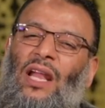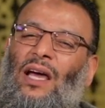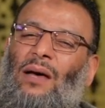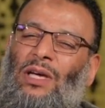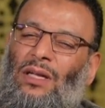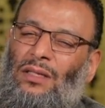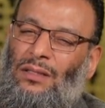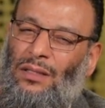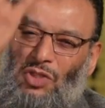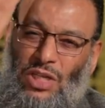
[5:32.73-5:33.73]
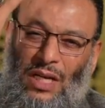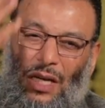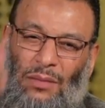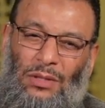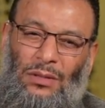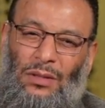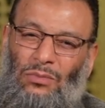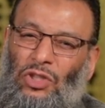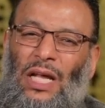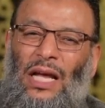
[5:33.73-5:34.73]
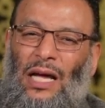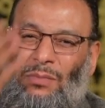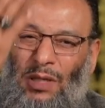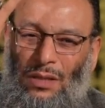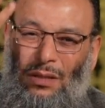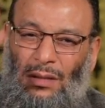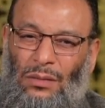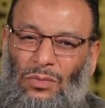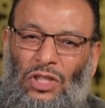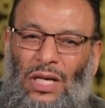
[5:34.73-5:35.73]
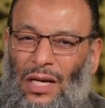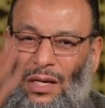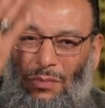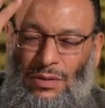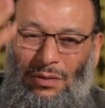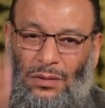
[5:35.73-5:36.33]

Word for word: يا غبي امشي يا غبي امشي يا غبي امشي يا غبي